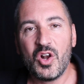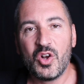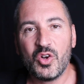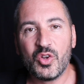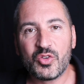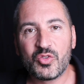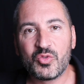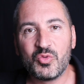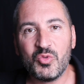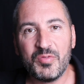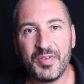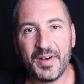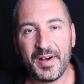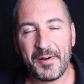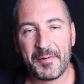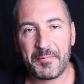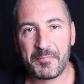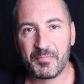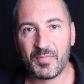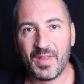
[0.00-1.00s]
Lorsqu'on
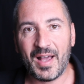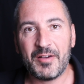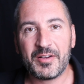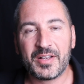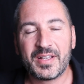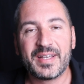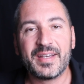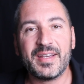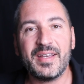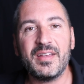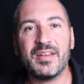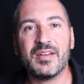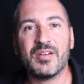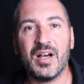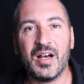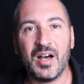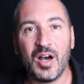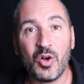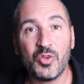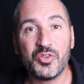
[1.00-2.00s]
va créer
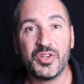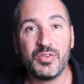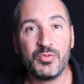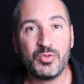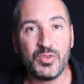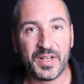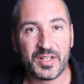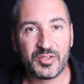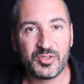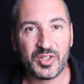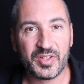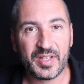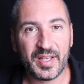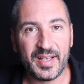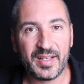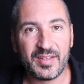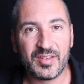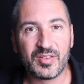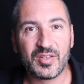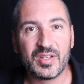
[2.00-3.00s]
un rendez-vous avec notre
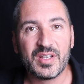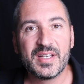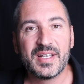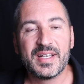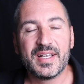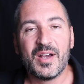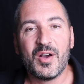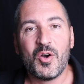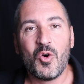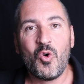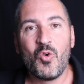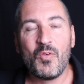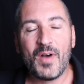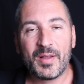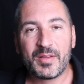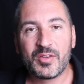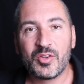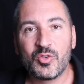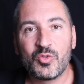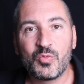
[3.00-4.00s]
ex, on
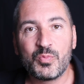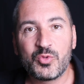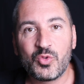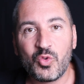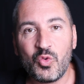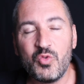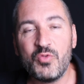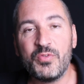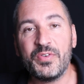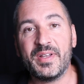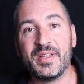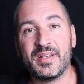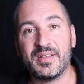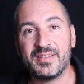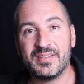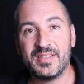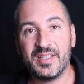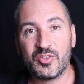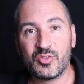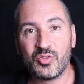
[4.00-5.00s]
va trouver
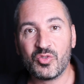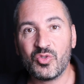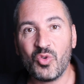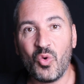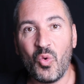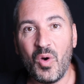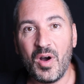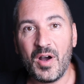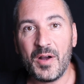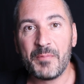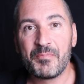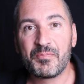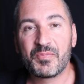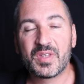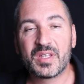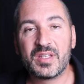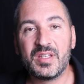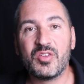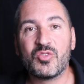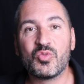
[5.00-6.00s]
des endroits
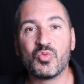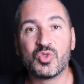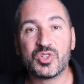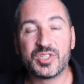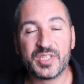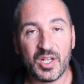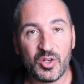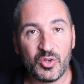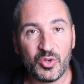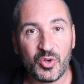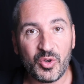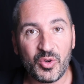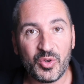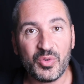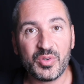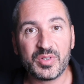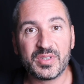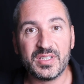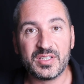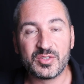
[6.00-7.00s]
qui sont
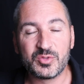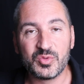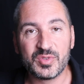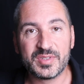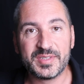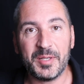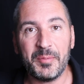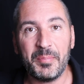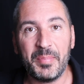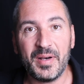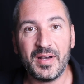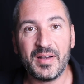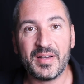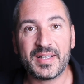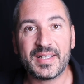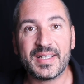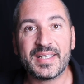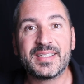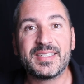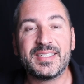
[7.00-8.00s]
chaleureux, qui sont
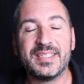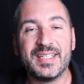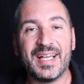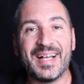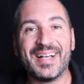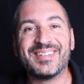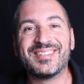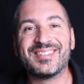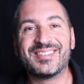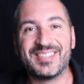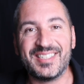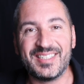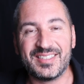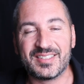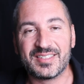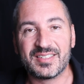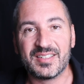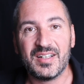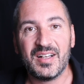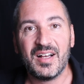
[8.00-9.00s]
sympas et qui
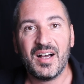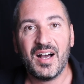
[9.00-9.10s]
incitent